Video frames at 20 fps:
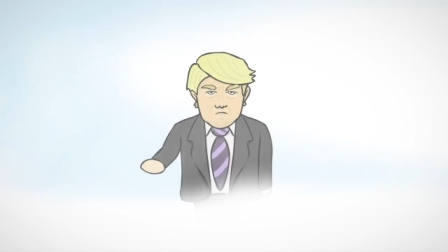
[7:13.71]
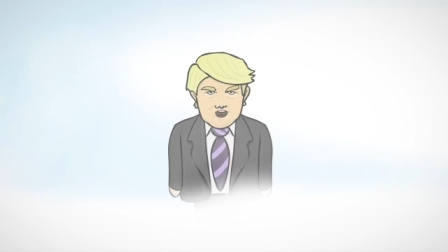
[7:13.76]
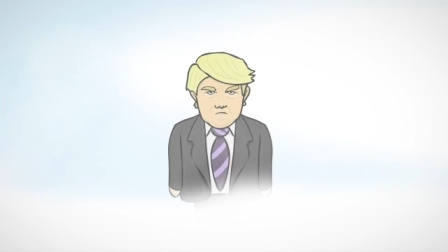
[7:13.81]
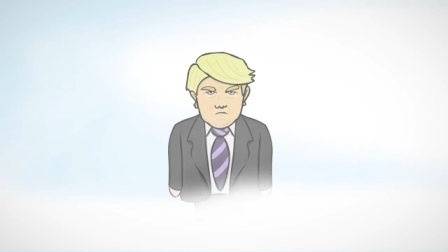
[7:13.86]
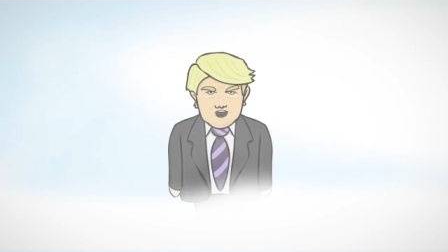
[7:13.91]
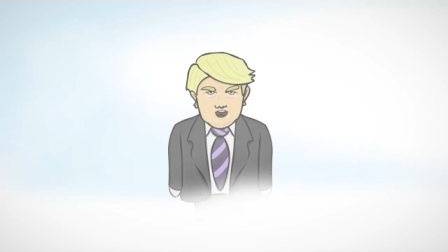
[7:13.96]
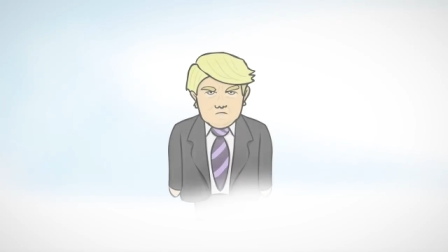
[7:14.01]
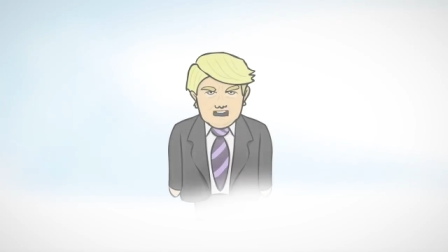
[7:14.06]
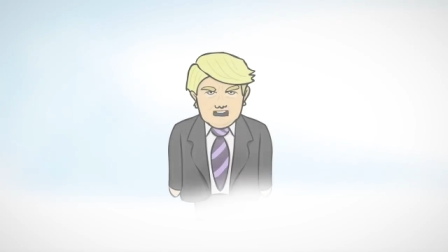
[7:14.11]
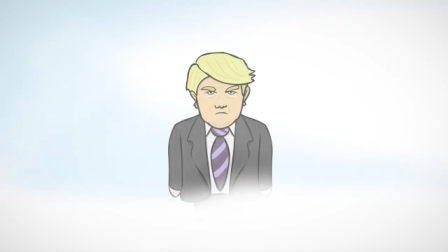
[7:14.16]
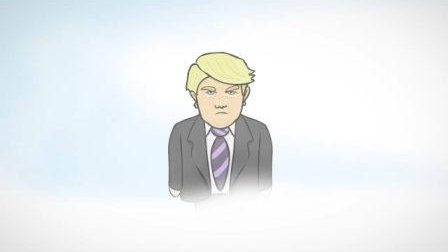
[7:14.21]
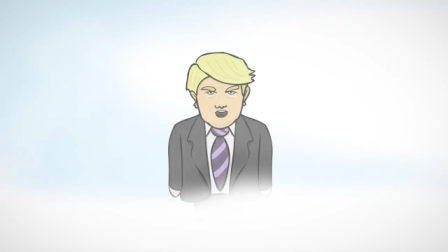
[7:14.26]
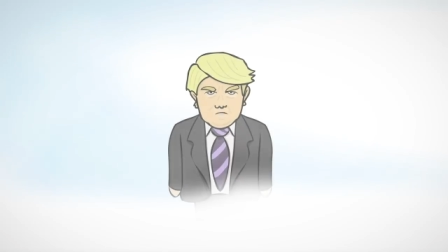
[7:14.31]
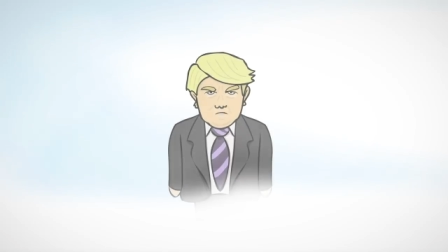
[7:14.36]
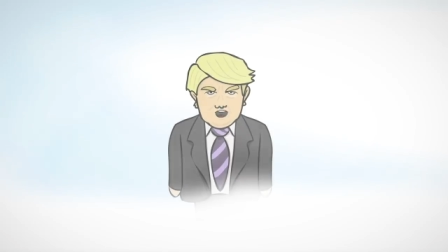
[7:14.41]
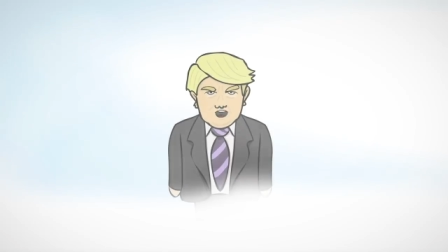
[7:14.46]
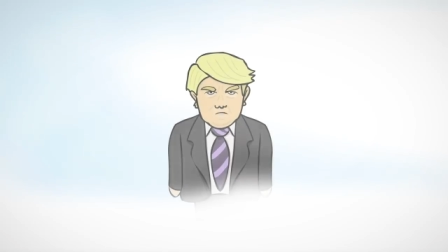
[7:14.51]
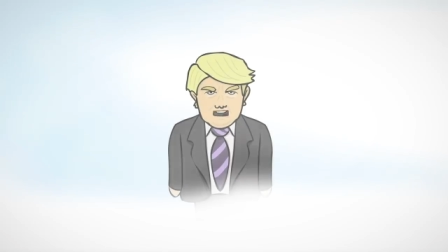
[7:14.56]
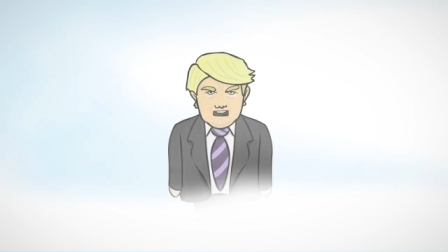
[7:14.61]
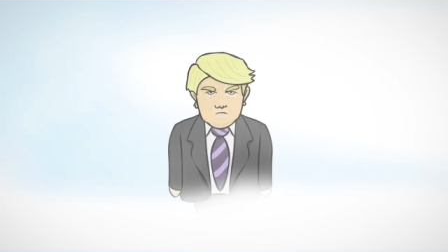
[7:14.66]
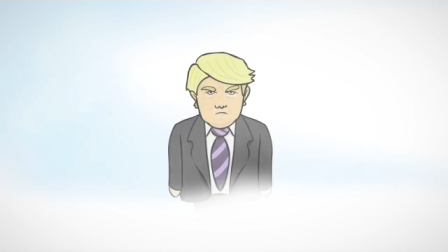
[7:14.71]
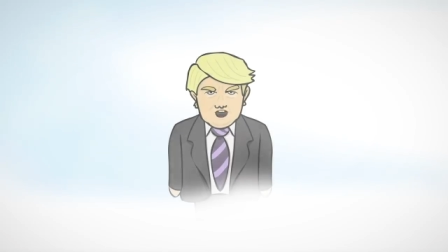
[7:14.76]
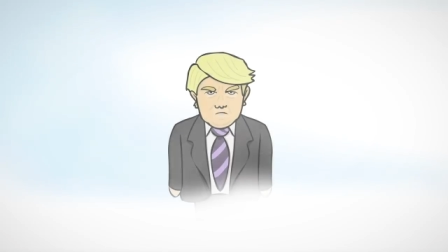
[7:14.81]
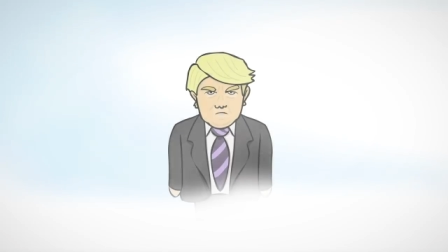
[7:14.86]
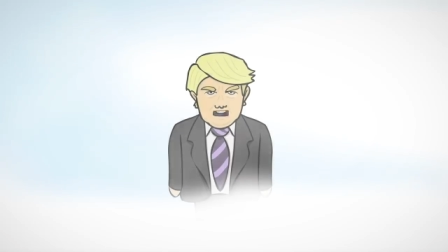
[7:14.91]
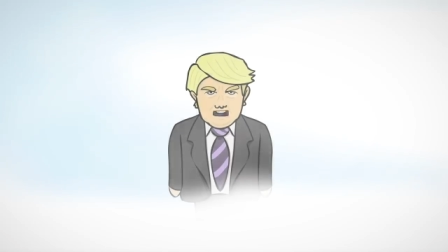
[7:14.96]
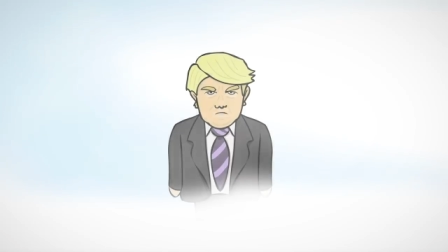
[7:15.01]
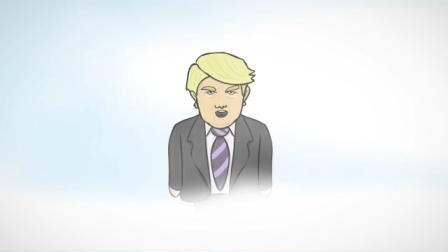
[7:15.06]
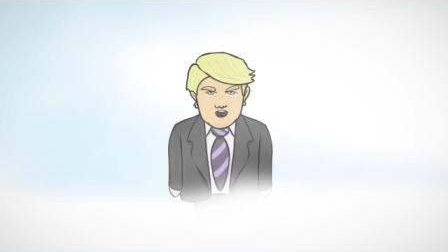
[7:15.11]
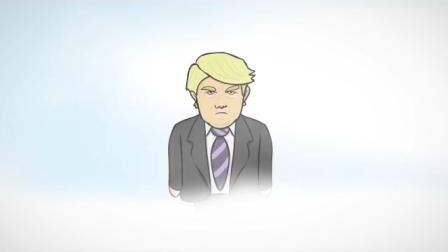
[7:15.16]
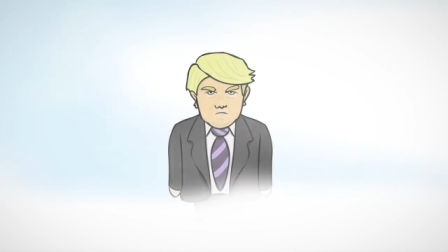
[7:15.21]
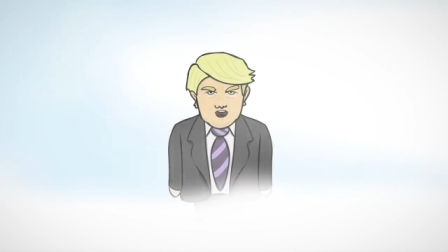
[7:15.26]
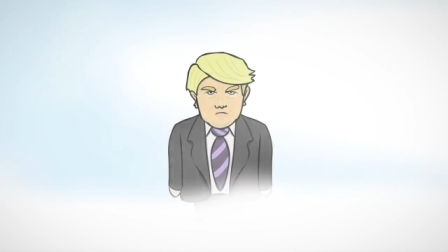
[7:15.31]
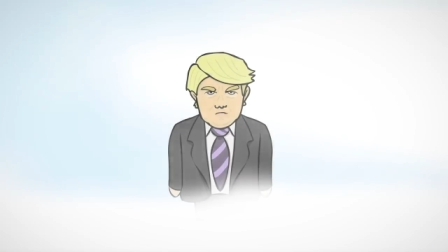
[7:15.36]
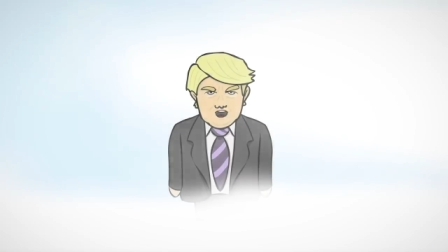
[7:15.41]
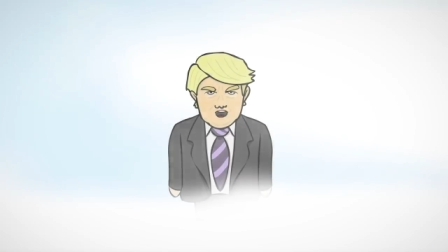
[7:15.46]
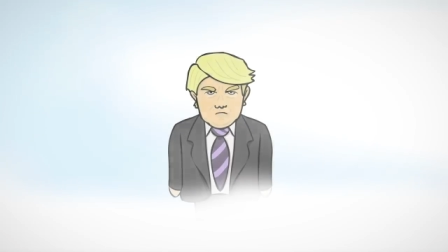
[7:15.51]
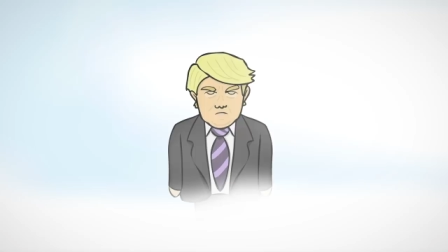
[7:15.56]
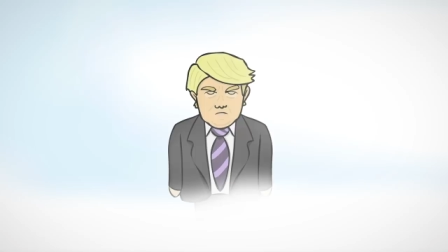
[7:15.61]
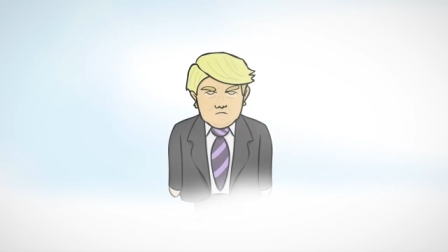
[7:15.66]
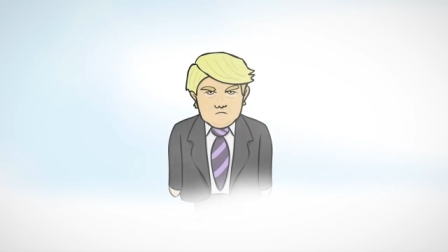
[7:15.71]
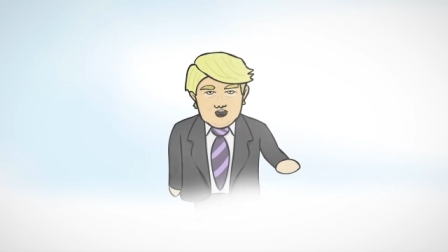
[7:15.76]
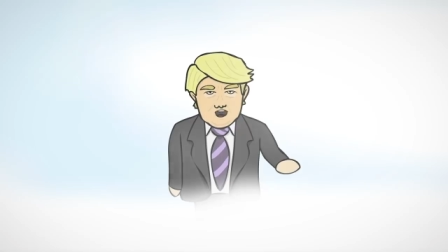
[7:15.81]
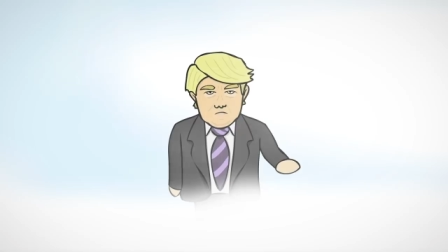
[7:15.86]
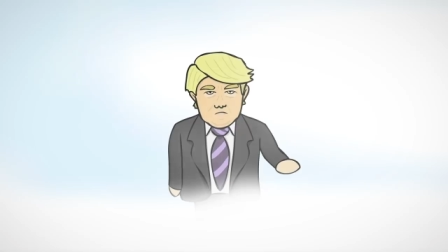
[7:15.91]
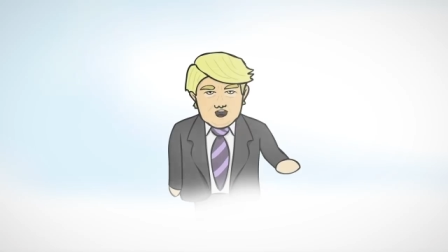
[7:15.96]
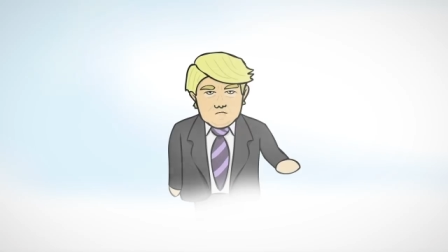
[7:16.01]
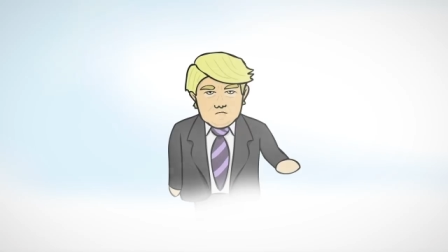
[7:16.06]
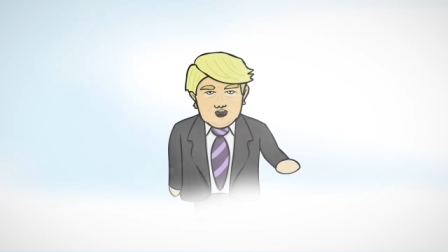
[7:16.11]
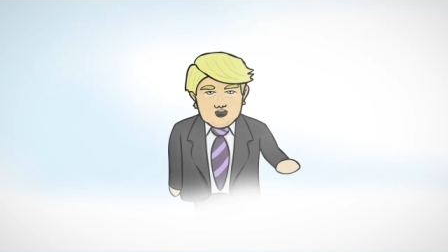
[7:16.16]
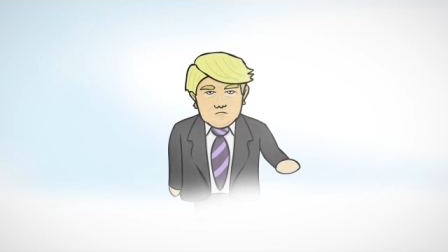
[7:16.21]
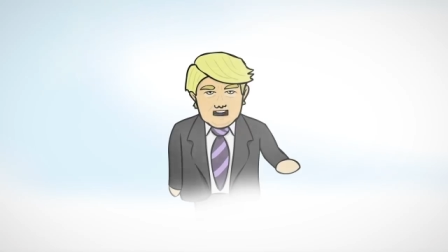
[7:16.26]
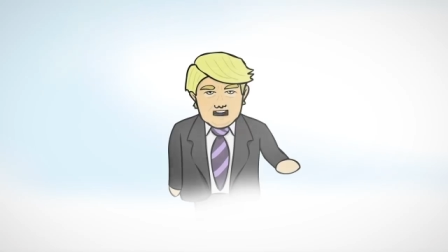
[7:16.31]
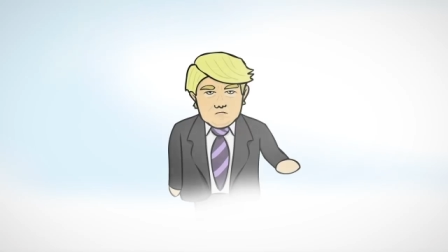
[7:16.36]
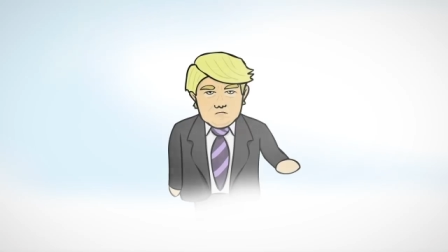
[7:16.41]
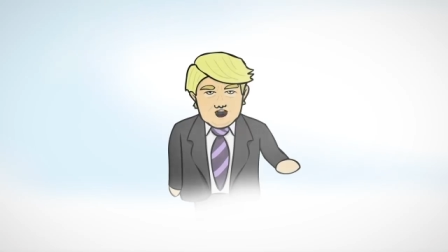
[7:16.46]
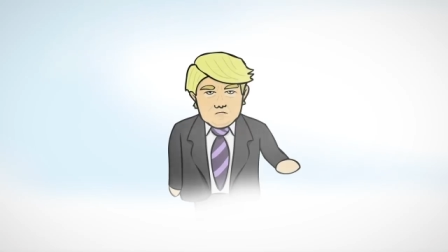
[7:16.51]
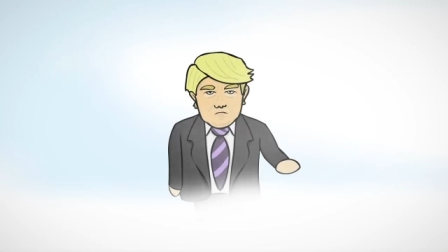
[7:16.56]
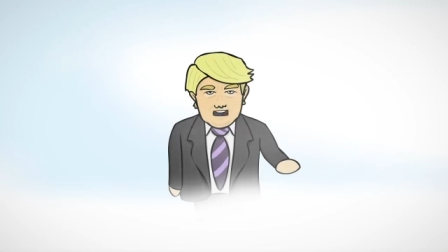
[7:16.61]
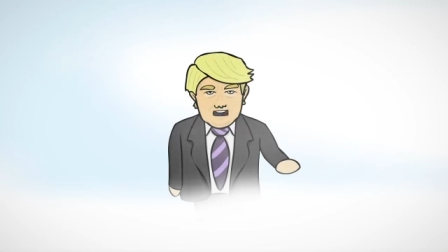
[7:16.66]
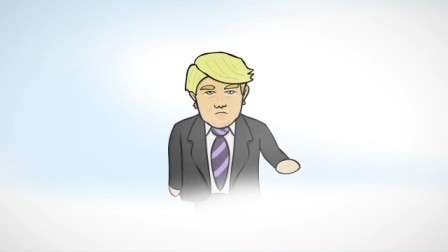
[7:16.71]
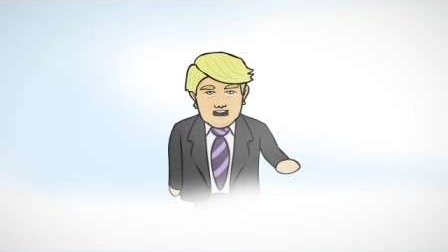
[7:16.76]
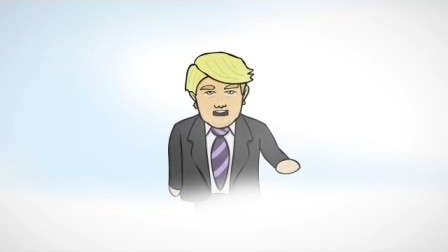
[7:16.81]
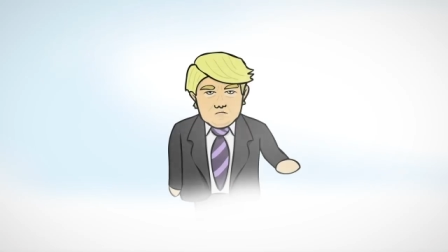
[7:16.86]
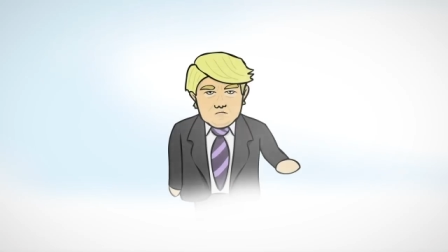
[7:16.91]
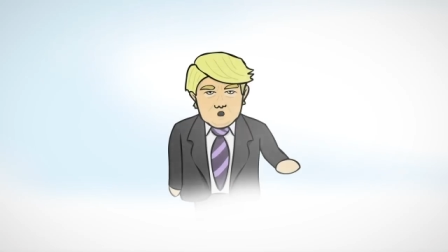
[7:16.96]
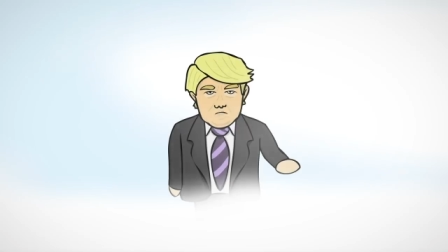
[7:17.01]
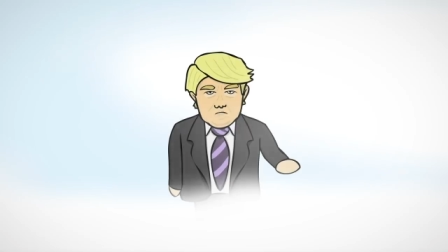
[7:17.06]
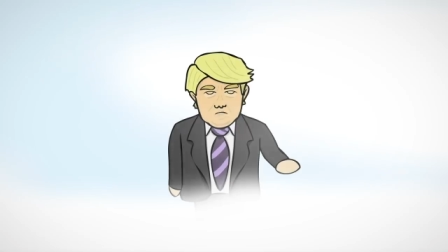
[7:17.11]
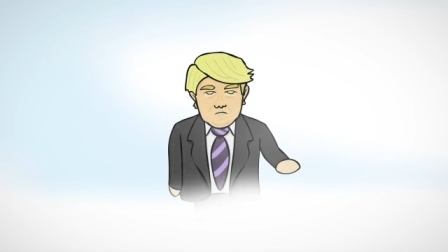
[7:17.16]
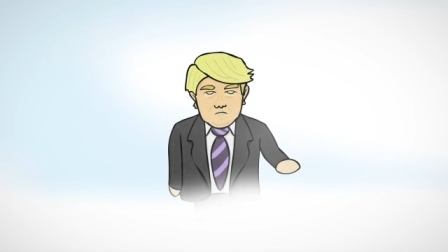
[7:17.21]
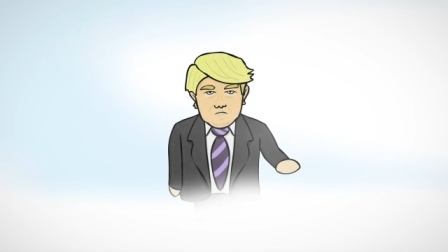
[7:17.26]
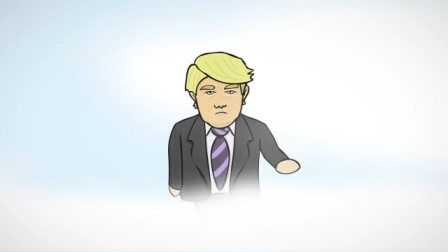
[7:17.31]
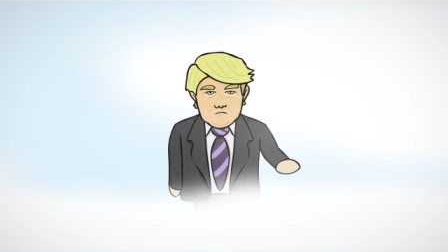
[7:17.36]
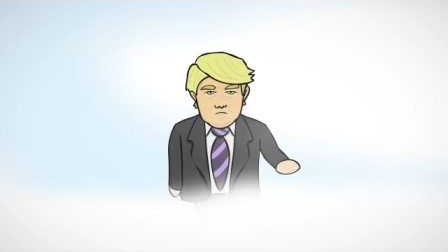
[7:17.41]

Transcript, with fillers: Miami'de denize sıfır arsa var. Vakfa bağışlayayım diyorum.